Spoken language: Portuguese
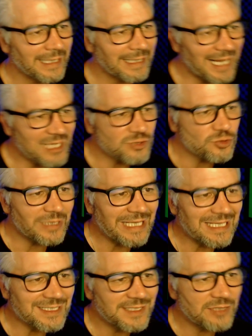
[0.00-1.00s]
Caso
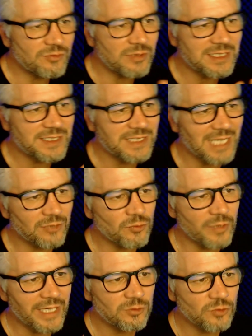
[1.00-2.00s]
tenha sido iniciado
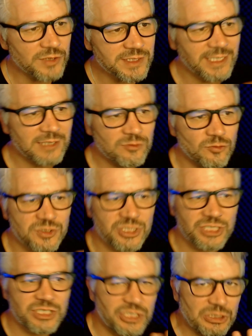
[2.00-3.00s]
em dois ritos
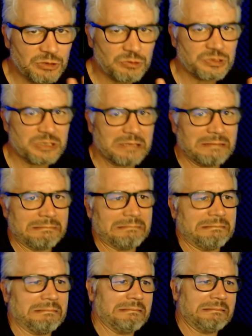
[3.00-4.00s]
distintos.
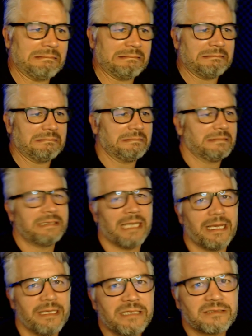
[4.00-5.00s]
Que é
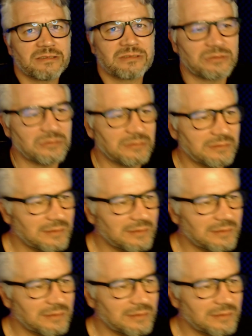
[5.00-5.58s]
isso?